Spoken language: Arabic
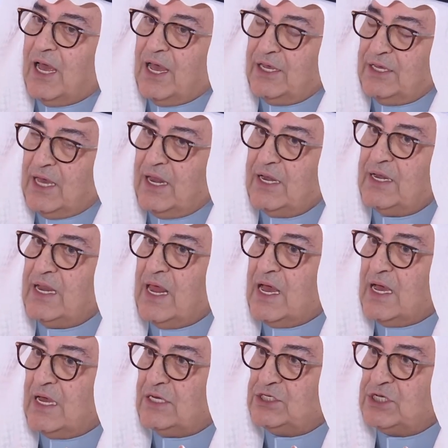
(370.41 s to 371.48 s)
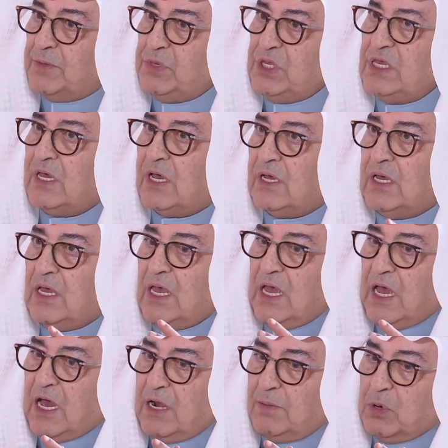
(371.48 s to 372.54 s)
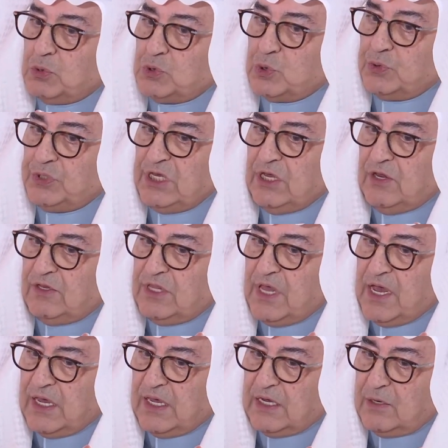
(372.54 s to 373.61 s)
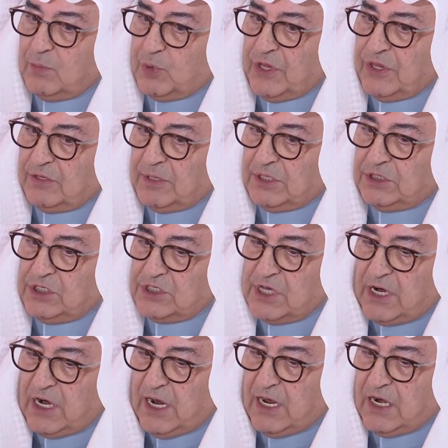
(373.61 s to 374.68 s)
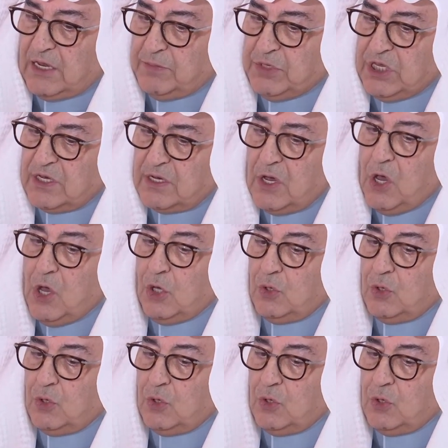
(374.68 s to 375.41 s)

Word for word: أي أن الجميع الموجودين داخل منظمة التجارة العالمية